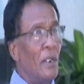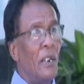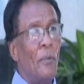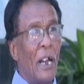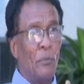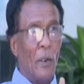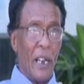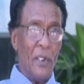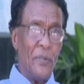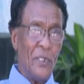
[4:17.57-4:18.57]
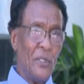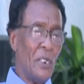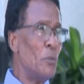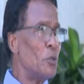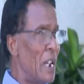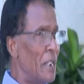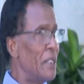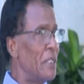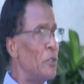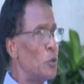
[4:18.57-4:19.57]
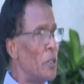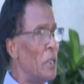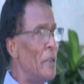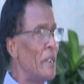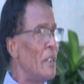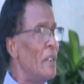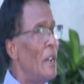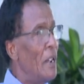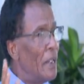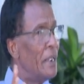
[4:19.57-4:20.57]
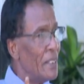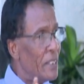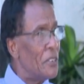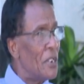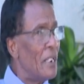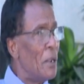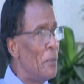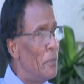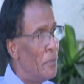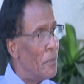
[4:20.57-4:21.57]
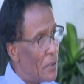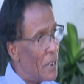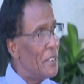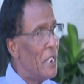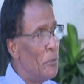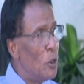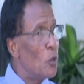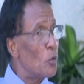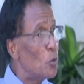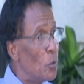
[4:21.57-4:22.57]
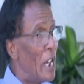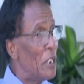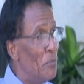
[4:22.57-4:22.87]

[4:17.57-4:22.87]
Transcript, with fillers: الا بعد ما كان في عندنا مشاكل كده في شويه جميره لكن هسه ان شاء الله راجع ان شاء الله واسنا